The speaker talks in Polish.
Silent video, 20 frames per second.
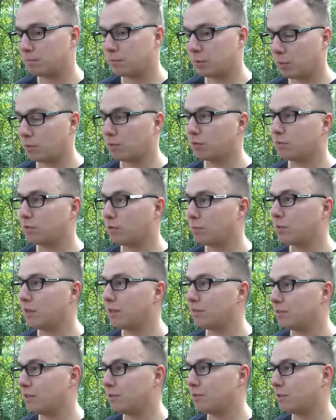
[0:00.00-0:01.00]
po prostu
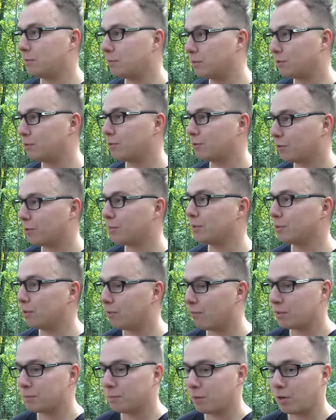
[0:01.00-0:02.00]
zrobiłem zdjęcie, żeby to
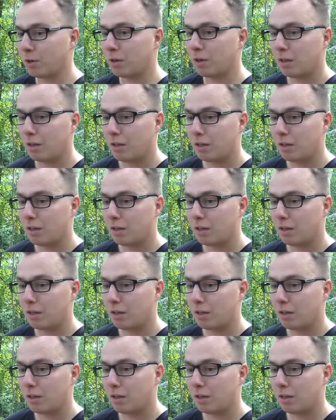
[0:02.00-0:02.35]
udokumentować, bo